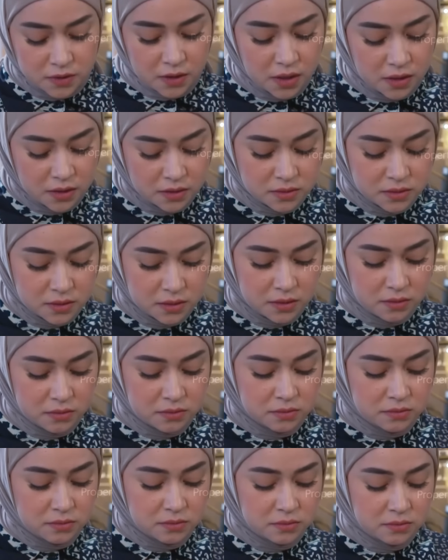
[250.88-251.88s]
Eh iya sih
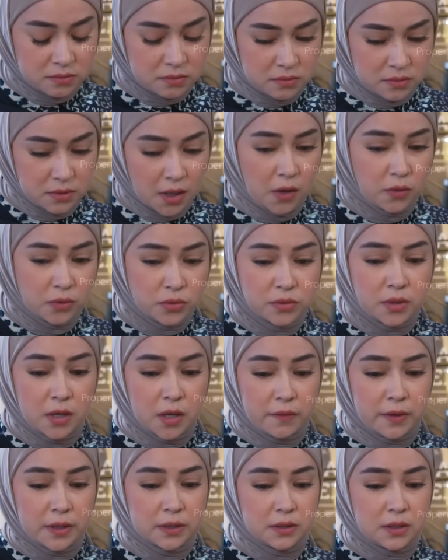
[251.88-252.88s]
ya aku juga
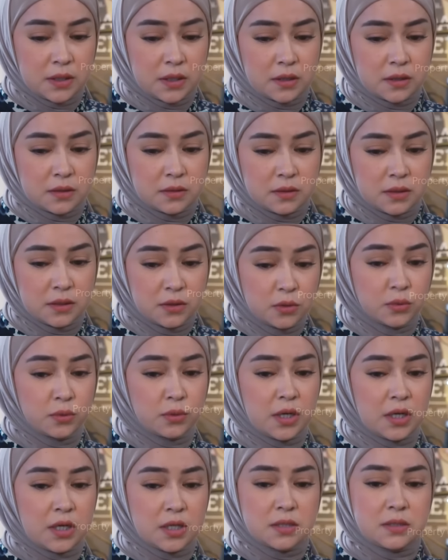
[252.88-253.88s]
khawatir itu
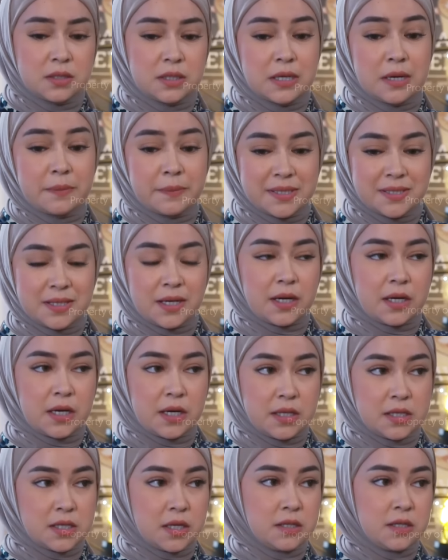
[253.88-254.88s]
karena Zidan pasti akan
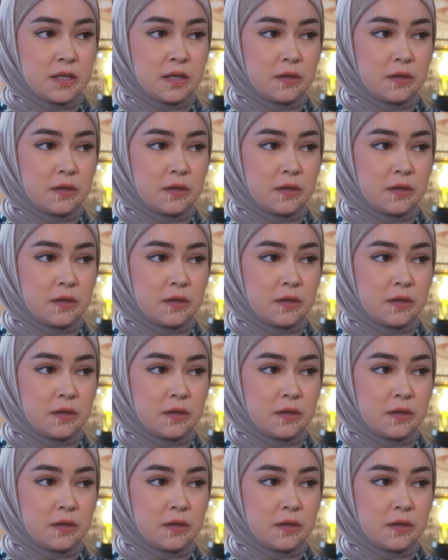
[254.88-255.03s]
nagih janji